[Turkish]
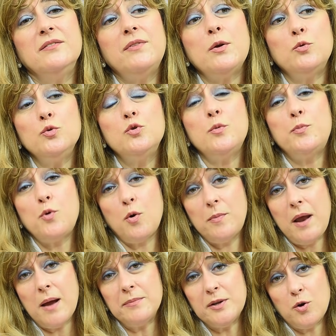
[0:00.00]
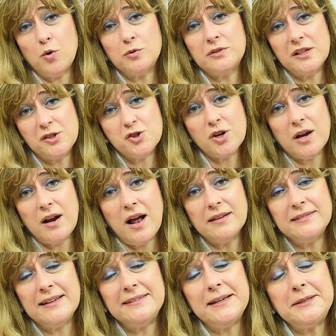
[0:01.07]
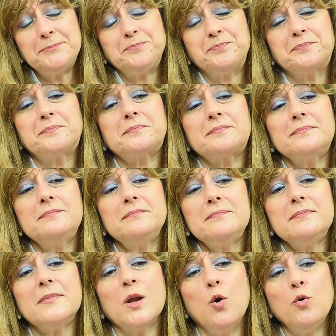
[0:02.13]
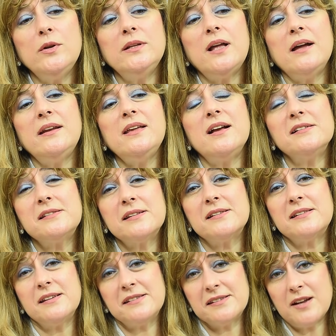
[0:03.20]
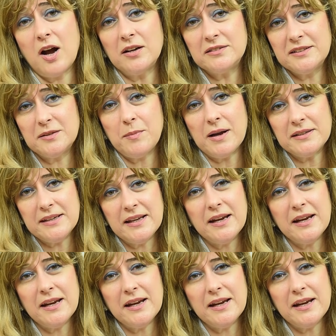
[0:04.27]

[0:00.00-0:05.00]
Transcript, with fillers: ve uyku problemleri ortaya çıkar annede. O nedenle yastık sayısını arttırmak